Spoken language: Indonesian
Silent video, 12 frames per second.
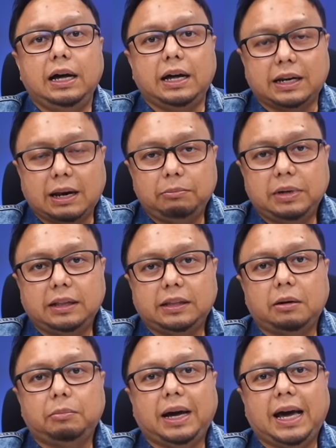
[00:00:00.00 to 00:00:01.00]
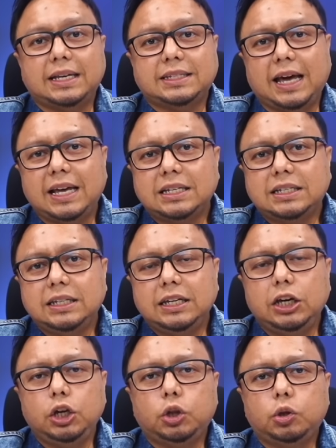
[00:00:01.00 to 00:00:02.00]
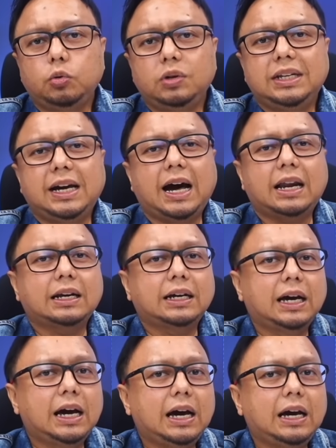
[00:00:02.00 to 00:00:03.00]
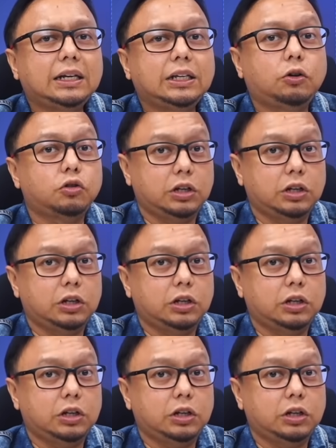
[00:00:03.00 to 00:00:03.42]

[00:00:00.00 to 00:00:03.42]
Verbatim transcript: RAM dan tanpa SSD itu di harga di kos